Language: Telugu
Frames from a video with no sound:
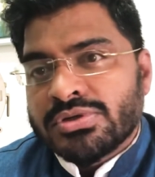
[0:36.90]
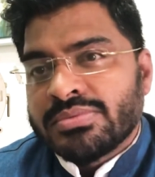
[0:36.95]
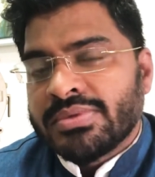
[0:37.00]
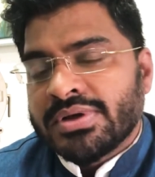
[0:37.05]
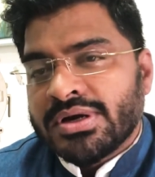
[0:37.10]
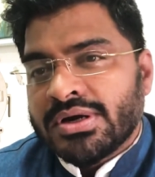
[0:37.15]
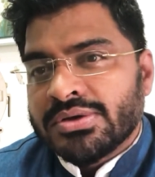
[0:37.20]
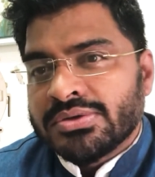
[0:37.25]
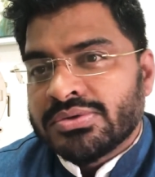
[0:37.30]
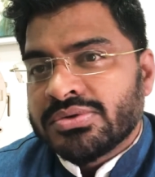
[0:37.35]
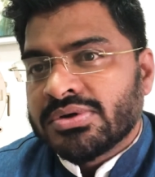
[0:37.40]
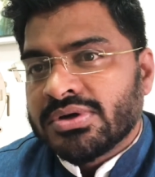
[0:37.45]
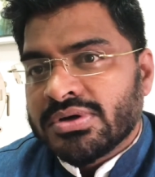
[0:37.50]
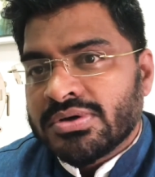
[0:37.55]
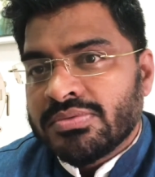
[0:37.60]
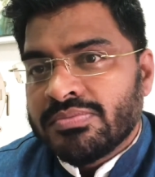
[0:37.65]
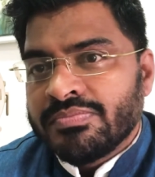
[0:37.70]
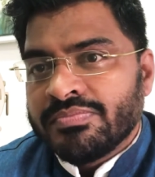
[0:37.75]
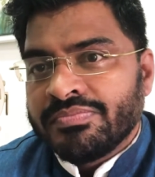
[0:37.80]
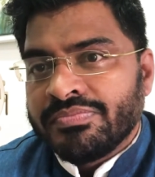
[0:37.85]
అని
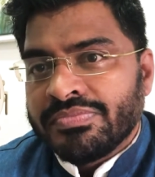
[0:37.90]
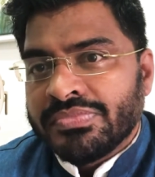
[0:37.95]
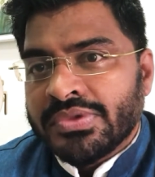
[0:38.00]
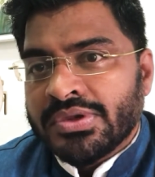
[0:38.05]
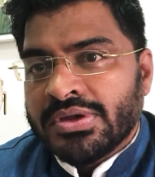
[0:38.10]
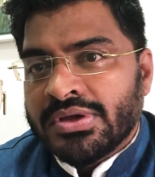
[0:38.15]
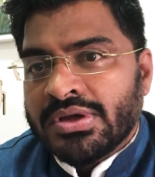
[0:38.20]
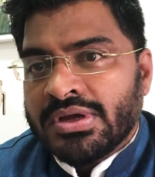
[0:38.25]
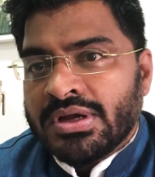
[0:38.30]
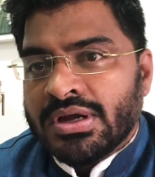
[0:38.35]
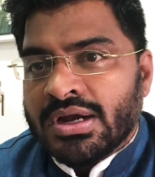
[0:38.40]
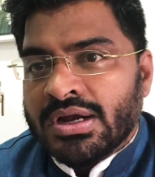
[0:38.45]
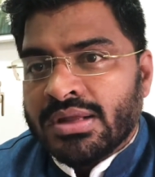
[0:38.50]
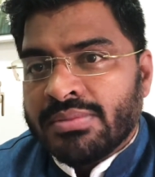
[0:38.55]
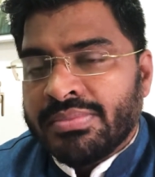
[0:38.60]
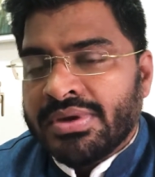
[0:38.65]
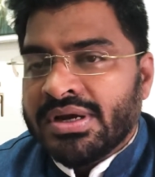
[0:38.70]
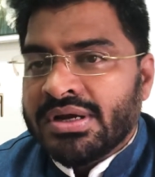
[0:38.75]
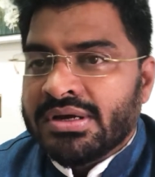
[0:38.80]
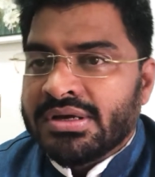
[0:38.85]
అడుగుతున్నారు అంటే
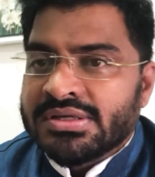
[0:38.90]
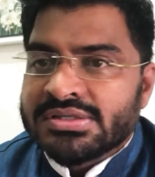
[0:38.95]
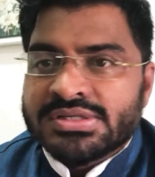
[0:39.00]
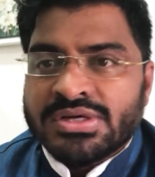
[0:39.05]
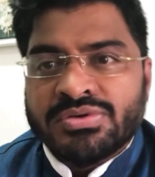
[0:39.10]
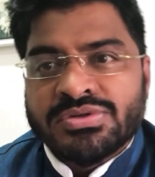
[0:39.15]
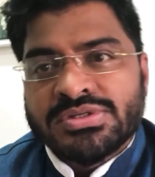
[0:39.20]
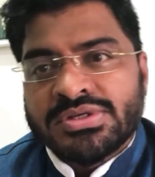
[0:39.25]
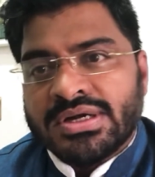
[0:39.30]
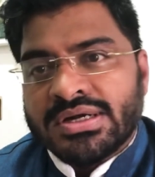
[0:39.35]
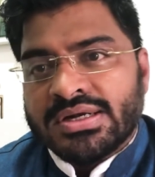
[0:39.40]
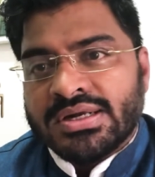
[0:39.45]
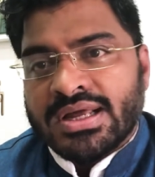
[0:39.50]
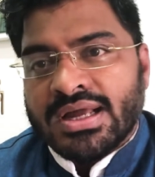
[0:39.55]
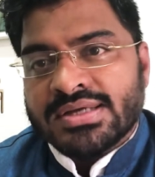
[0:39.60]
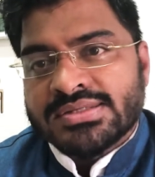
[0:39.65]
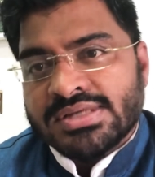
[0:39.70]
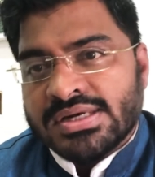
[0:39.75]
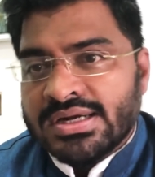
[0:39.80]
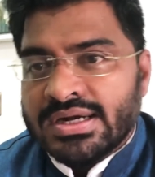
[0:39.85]
మీ ఇష్టం వచ్చిన
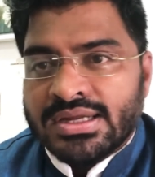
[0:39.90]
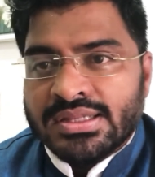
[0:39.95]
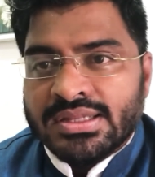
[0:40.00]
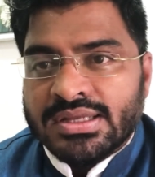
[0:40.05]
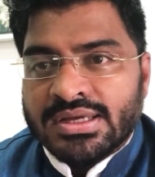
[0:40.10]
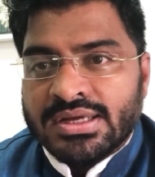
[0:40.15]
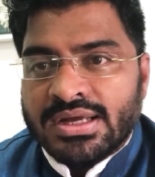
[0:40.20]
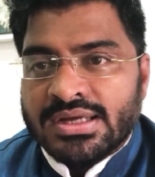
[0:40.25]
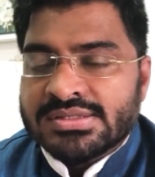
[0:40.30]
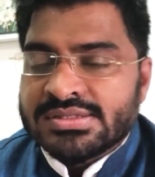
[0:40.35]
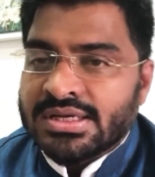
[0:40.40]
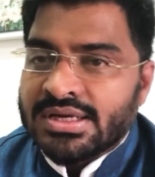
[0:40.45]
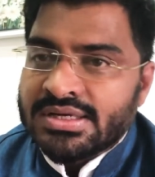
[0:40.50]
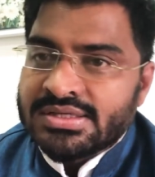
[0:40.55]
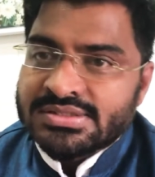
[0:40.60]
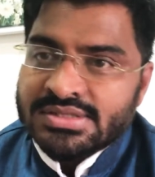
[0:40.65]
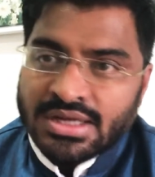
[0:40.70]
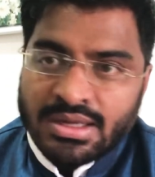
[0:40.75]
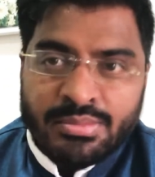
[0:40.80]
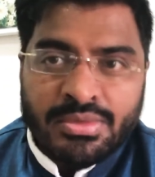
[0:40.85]
ట్యాక్సులు కడితే అసలే
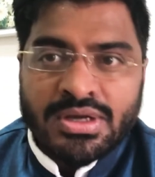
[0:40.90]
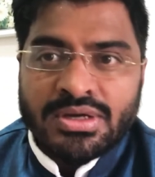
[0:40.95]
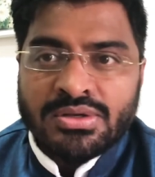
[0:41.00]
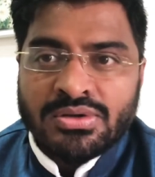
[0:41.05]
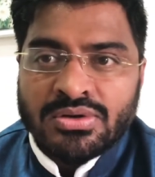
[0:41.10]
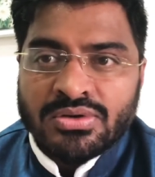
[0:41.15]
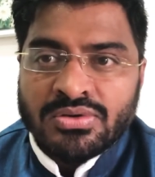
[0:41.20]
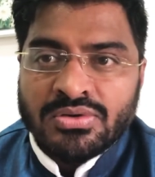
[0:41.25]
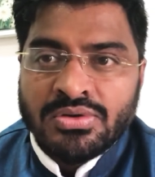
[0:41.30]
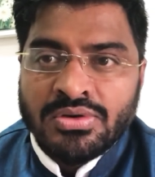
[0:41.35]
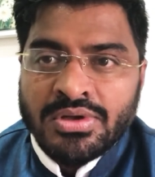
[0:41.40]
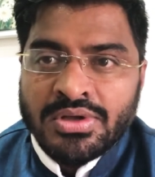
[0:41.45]
సామాన్యులు